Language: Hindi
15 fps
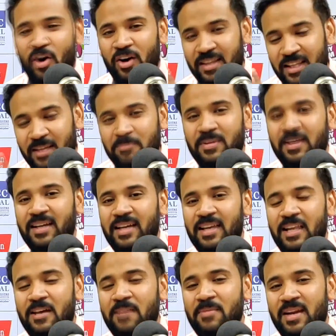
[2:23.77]
और तब तक के
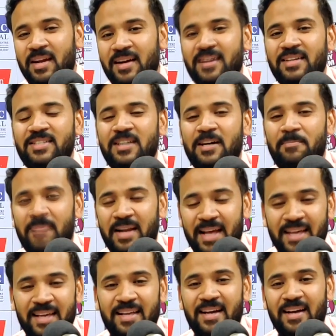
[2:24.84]
लिए मेरा खर्चा
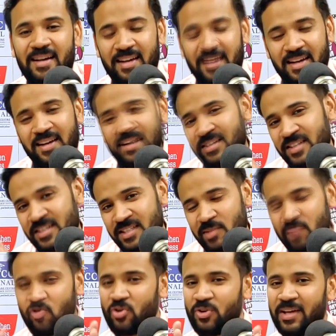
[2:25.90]
पढ़ाई का घर का खर्चा
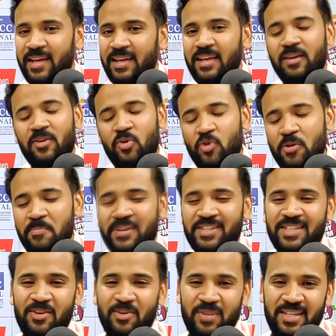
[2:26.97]
सब वो उठाएंगे कोई
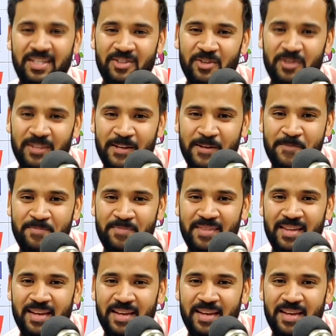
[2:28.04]
परेशान होने की ज़रूरत नहीं है